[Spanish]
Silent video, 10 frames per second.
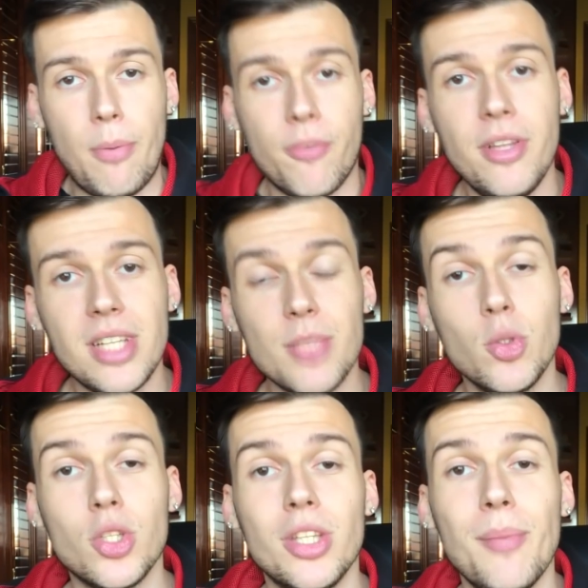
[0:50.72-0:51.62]
Y por fin, tras
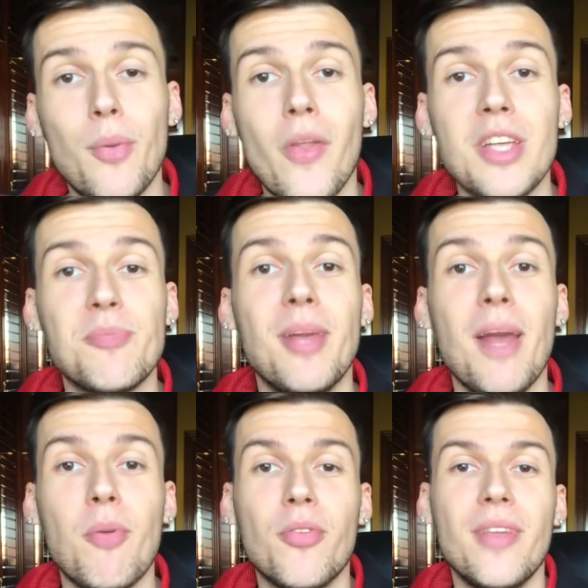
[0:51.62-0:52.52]
mucho tiempo de
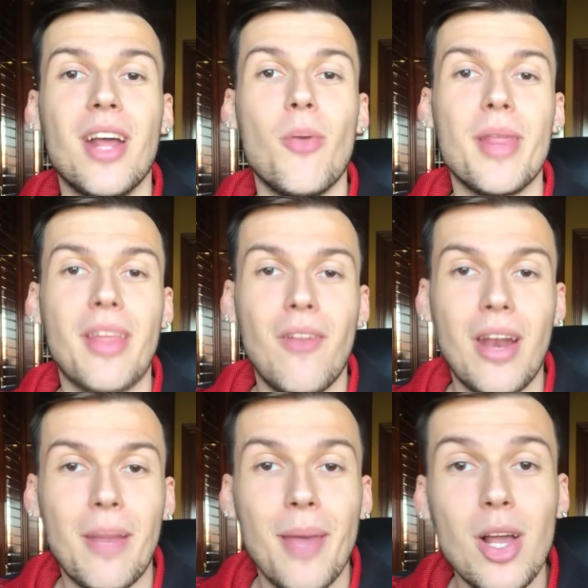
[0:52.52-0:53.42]
espera, por fin ha comenzado
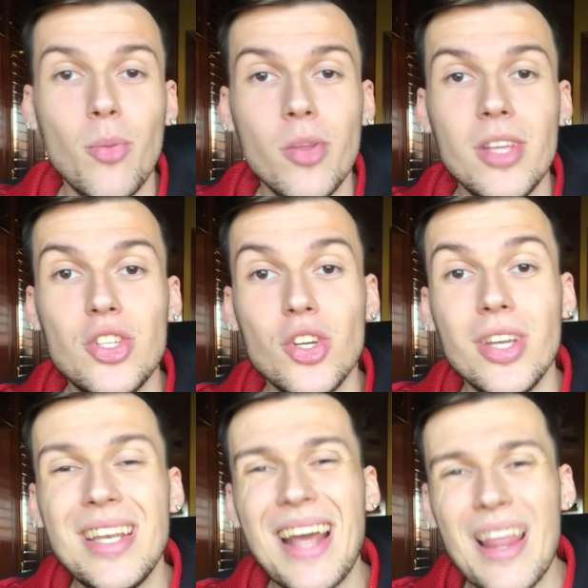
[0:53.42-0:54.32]
la NBA, como he dicho,
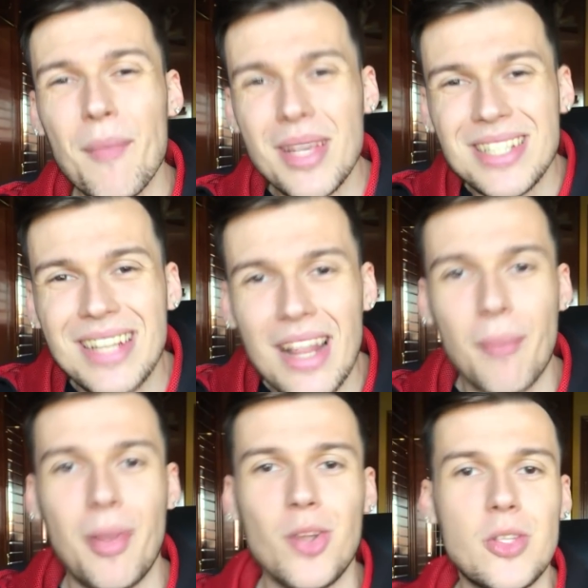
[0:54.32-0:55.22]
y nada más y
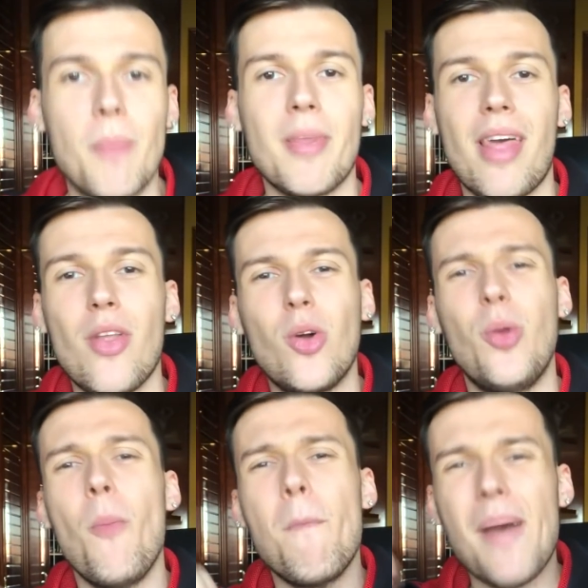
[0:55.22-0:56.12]
nada menos ha empezado
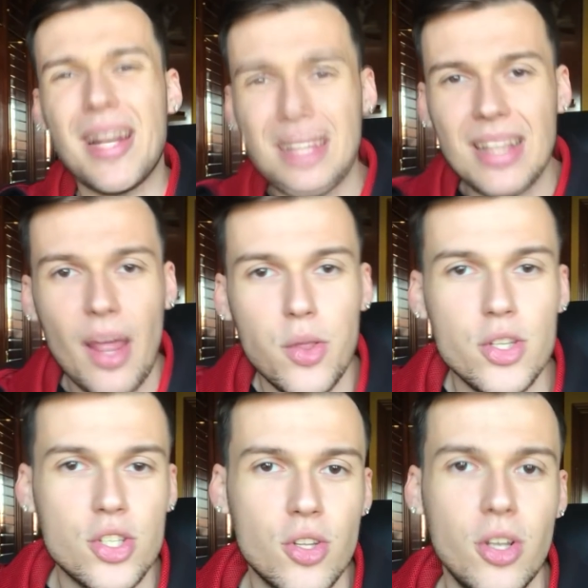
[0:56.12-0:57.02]
con un partidazo
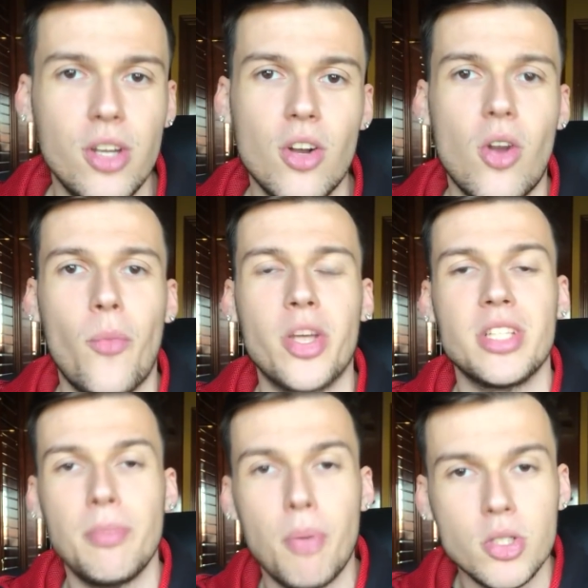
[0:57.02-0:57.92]
histórico como
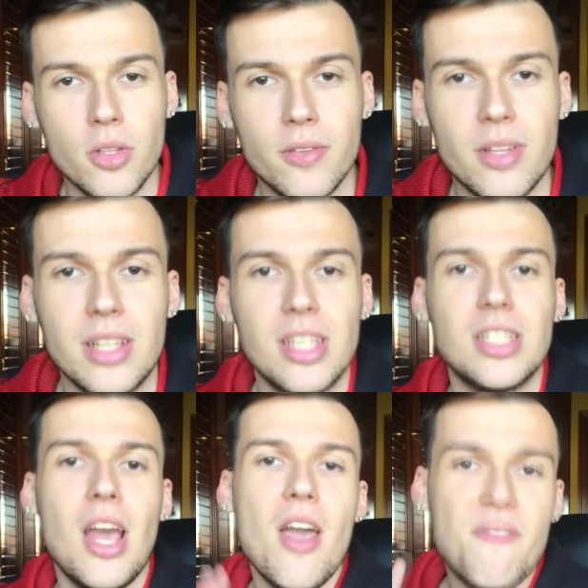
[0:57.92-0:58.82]
es el Boston
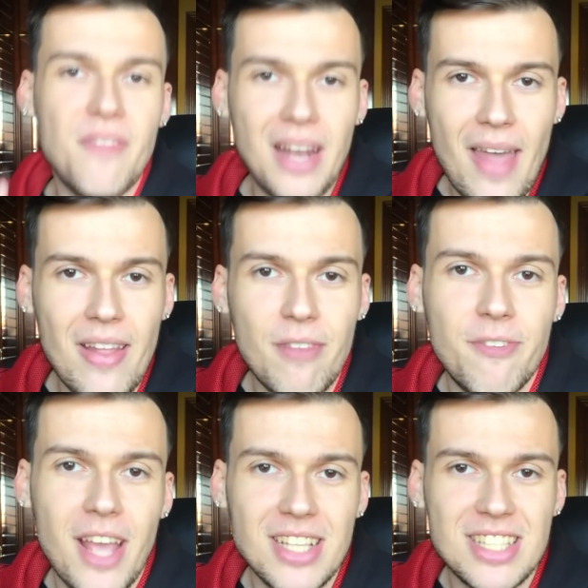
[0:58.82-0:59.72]
Celtics, Philadelphia